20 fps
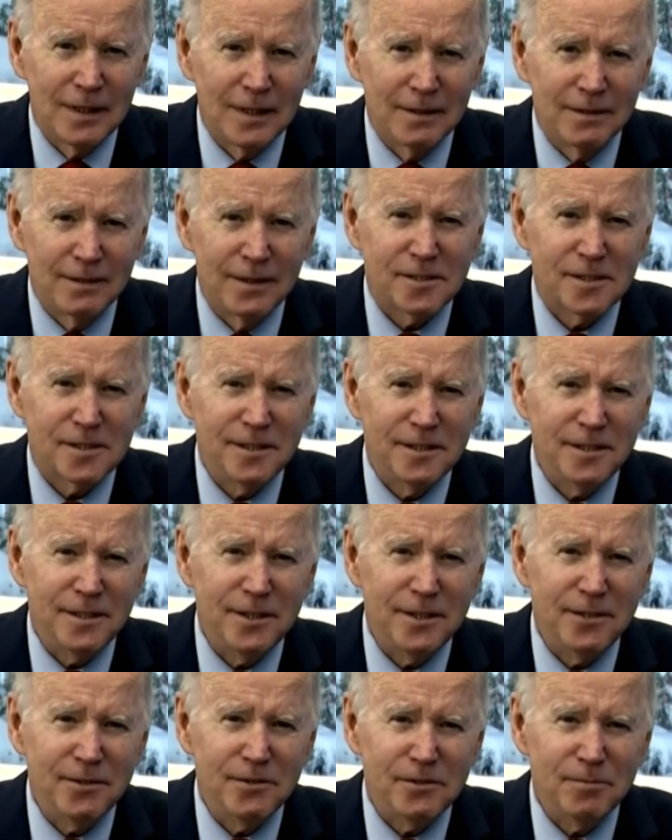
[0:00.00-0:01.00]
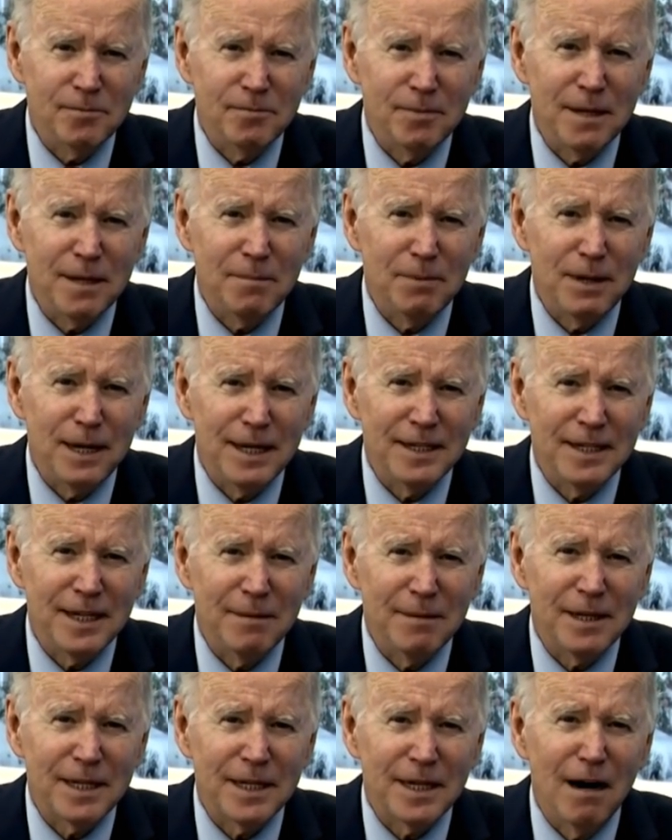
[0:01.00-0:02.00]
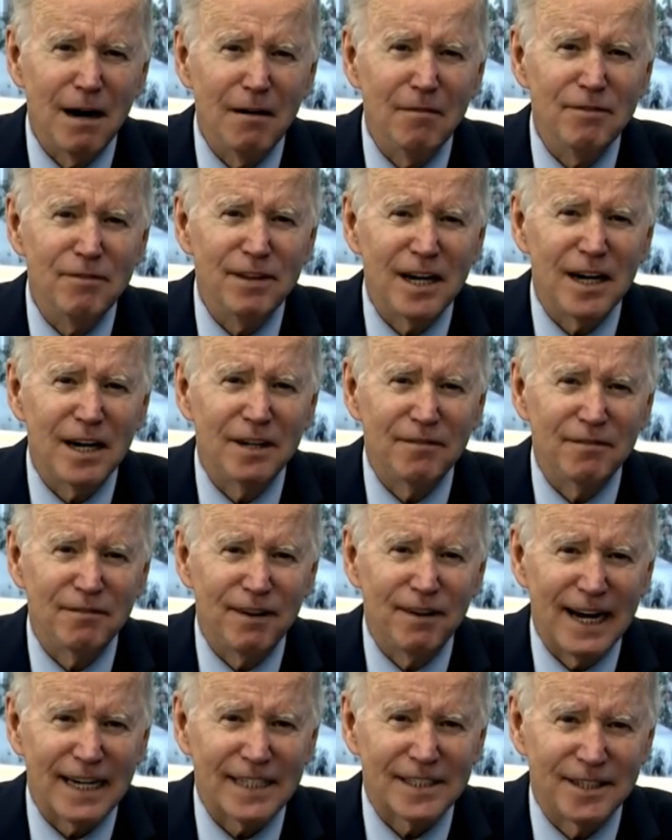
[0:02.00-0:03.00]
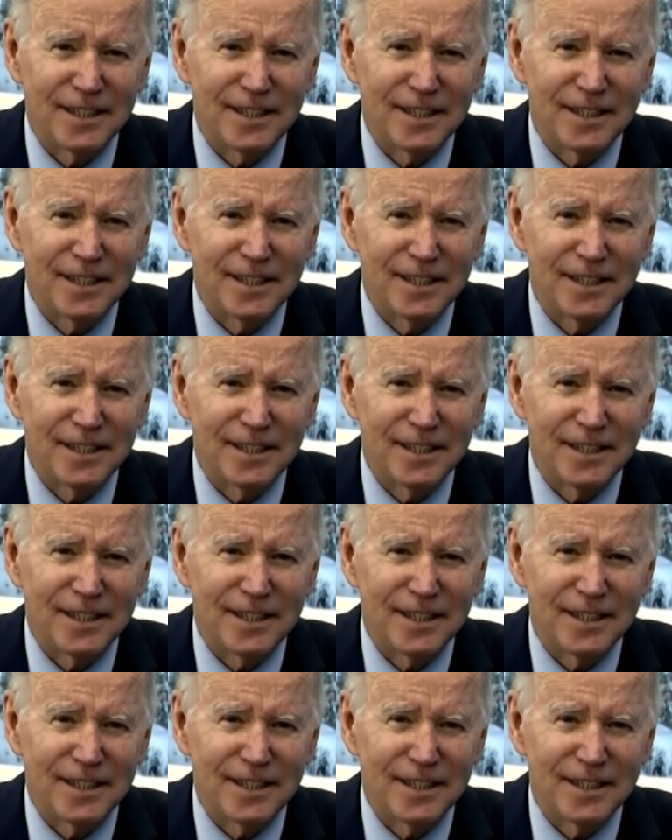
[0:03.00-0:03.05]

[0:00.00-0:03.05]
This continues to the unvaccinated. pandemic of be a